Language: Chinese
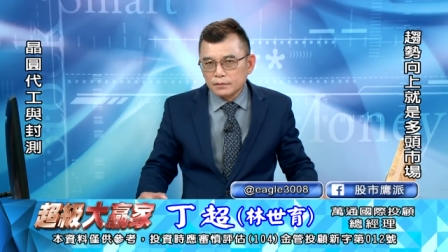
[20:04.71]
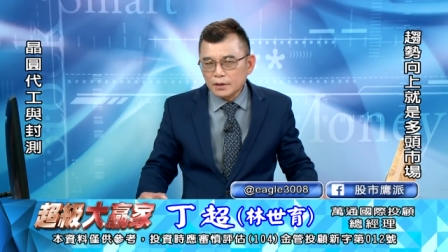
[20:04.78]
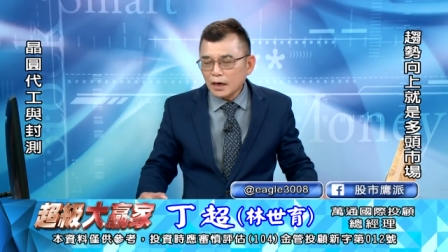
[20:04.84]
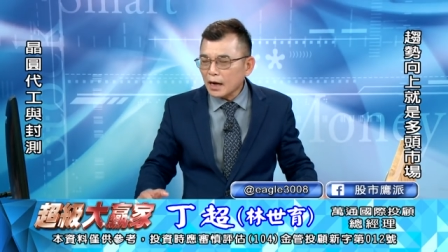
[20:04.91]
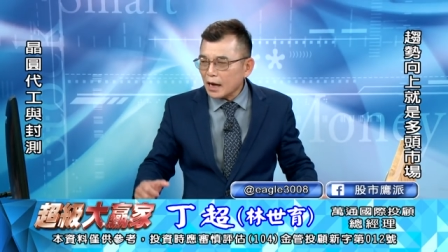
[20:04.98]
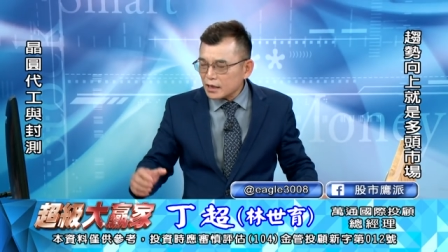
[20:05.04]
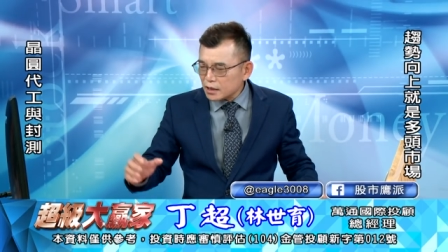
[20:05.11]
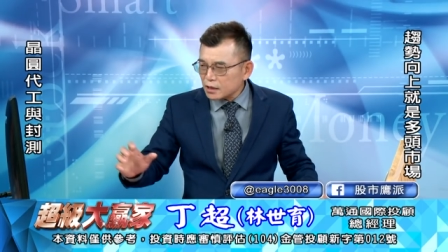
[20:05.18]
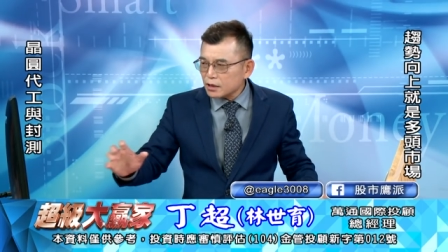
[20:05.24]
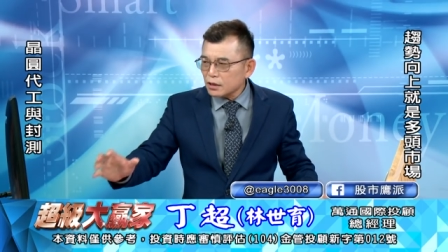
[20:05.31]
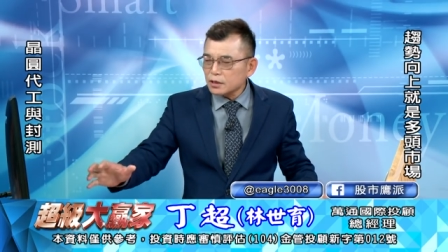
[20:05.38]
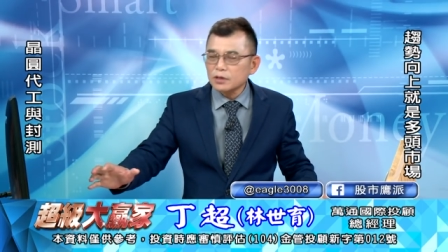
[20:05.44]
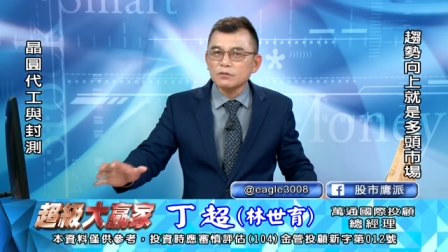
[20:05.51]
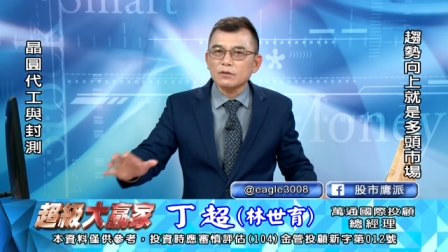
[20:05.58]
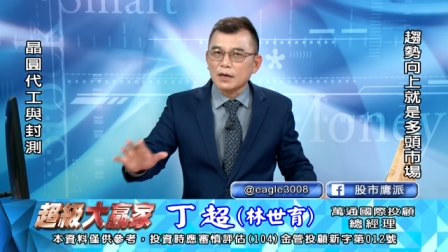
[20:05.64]
当然，IC
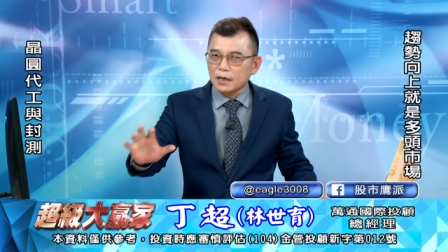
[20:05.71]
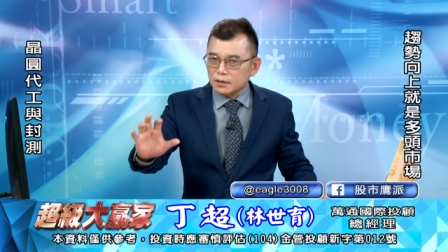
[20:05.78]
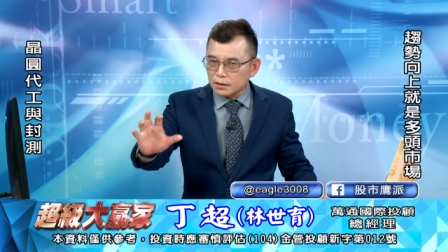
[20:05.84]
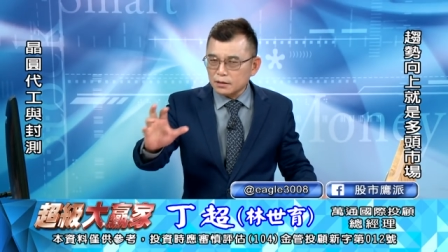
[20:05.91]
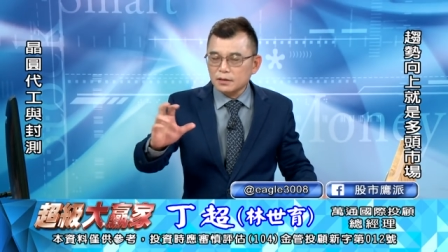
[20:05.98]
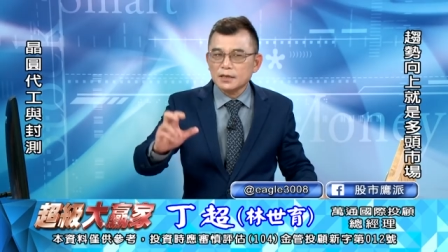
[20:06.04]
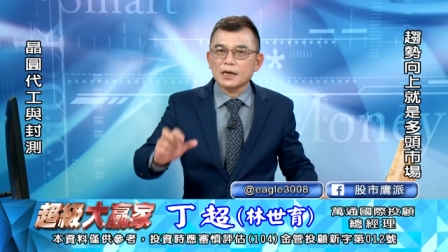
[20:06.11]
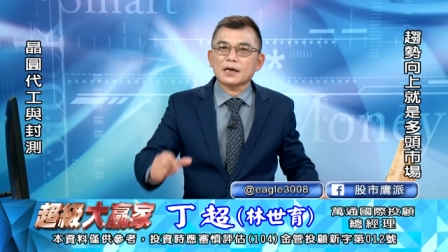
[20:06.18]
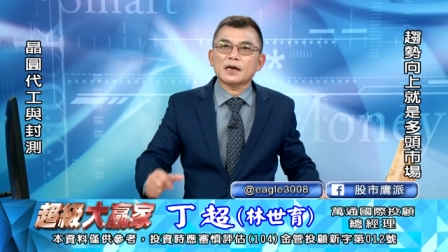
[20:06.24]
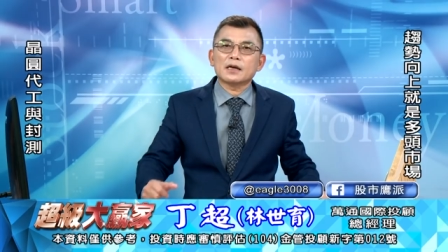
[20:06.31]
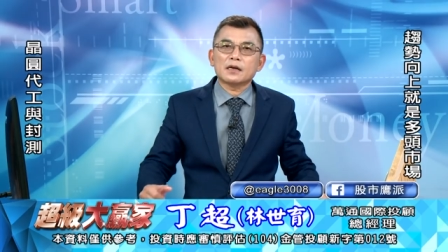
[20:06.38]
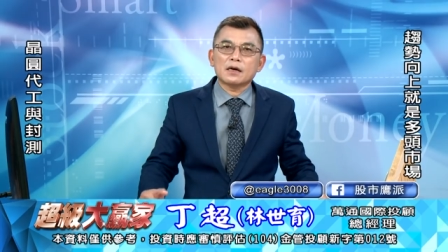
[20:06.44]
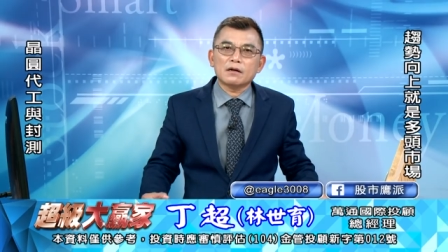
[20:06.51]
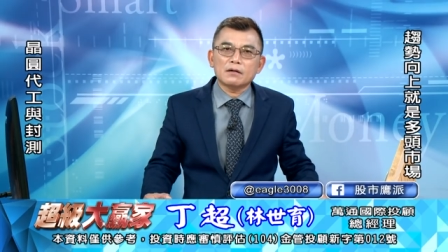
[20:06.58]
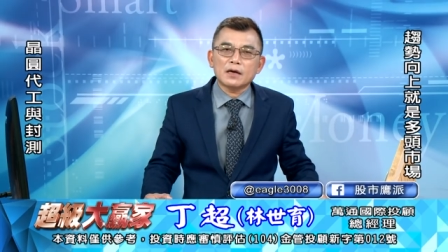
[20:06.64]
设计股还是一样
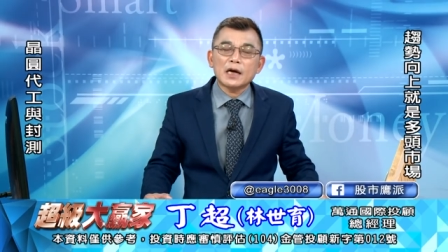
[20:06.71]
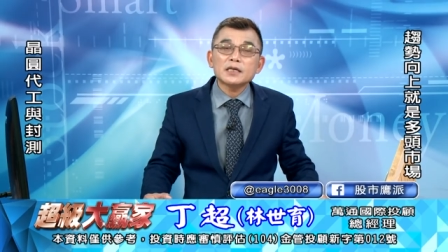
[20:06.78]
看好。